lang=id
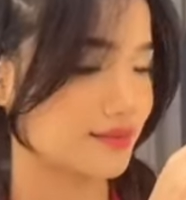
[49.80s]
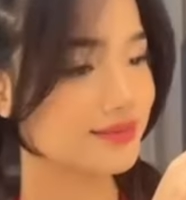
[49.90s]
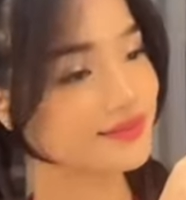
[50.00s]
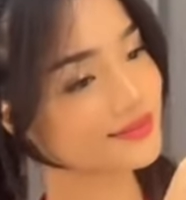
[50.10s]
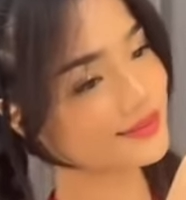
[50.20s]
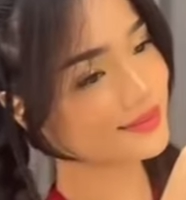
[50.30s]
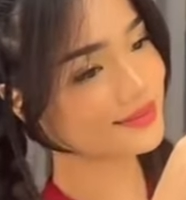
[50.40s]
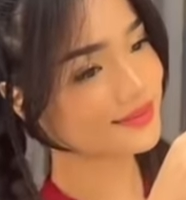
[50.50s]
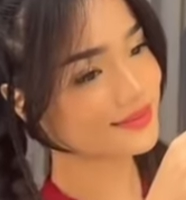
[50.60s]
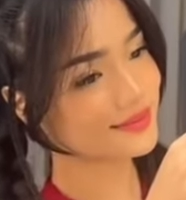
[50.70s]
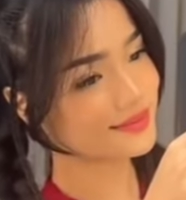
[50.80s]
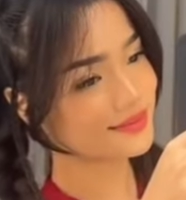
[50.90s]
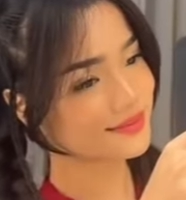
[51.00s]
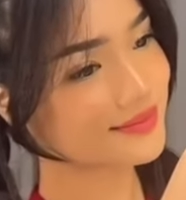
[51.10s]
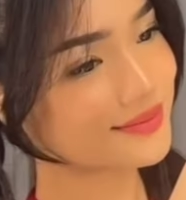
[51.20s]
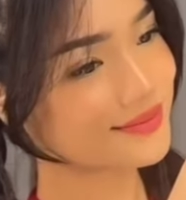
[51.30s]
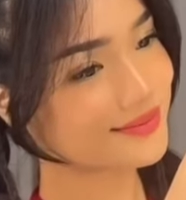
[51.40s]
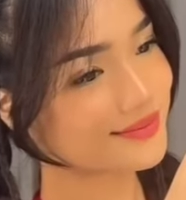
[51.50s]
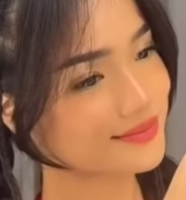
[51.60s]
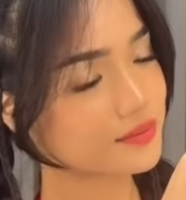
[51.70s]
dan Bibi Ardiansyah.
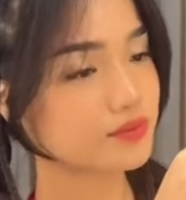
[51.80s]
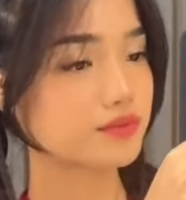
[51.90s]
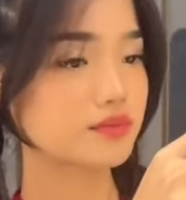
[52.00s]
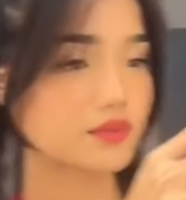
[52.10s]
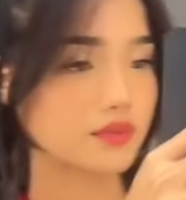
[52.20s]
Enak